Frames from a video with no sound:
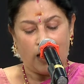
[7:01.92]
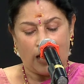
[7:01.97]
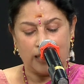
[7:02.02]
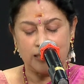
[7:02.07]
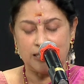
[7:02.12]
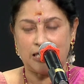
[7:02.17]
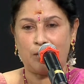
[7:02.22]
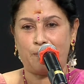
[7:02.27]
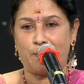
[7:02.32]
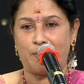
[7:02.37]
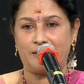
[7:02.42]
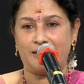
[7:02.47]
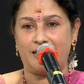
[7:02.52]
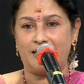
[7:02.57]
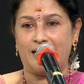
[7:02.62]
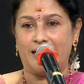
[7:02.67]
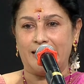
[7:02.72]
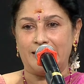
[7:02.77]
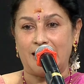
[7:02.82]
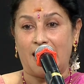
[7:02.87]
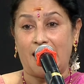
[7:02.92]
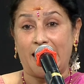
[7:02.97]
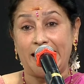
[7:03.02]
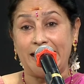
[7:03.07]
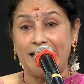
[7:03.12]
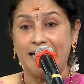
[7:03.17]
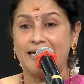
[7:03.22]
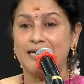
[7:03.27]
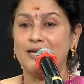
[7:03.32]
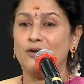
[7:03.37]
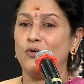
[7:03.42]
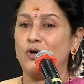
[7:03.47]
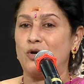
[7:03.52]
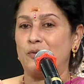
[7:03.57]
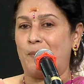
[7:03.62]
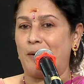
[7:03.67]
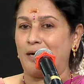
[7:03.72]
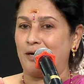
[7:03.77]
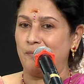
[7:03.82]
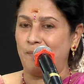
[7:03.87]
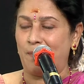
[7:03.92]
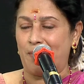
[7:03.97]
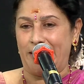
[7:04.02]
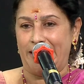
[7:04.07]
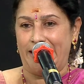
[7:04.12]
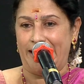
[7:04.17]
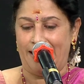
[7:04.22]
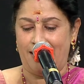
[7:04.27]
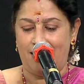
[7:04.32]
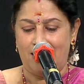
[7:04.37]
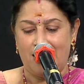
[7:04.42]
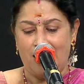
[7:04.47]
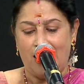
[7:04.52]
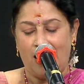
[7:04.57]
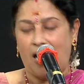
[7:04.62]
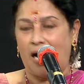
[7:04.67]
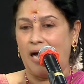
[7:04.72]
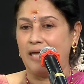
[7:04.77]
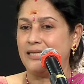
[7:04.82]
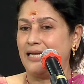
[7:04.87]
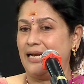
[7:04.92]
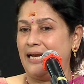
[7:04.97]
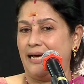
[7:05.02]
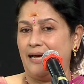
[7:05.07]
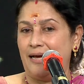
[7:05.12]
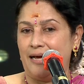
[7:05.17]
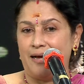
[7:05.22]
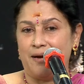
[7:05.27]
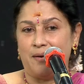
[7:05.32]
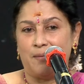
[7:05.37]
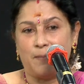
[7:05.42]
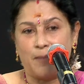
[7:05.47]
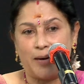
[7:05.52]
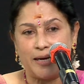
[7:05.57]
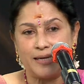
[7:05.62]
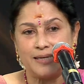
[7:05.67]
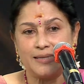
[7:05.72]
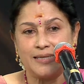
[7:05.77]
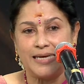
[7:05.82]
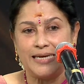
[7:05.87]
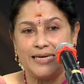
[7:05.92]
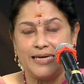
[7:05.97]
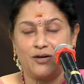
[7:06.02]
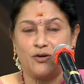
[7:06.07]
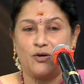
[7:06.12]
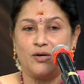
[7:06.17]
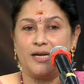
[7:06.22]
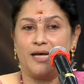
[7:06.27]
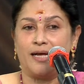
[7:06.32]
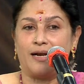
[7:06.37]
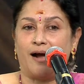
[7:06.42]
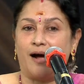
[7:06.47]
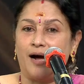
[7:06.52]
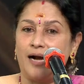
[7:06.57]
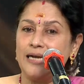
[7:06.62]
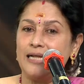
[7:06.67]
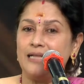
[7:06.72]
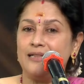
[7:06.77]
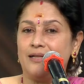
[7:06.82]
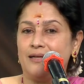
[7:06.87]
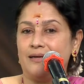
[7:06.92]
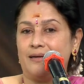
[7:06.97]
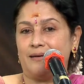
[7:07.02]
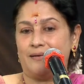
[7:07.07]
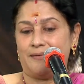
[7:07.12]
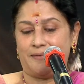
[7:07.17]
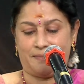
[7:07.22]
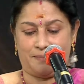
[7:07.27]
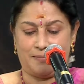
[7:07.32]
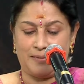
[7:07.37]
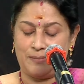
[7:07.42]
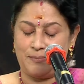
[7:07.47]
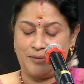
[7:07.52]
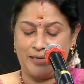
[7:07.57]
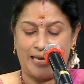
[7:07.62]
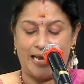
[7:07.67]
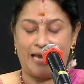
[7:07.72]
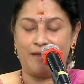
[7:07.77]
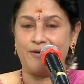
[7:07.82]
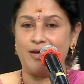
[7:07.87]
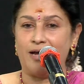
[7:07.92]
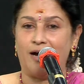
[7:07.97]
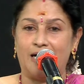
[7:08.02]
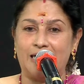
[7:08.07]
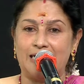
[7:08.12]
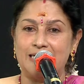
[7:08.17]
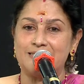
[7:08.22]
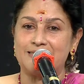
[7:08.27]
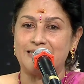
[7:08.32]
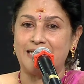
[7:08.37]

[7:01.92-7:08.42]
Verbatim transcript: அதுக்கப்புறம் தான் நான் இந்த அயன்னு ஒரு படம் பண்ணேன் அதில் மறைந்த இயக்குனர் ஆனந்த நம்ம கேவி ஆனந்த்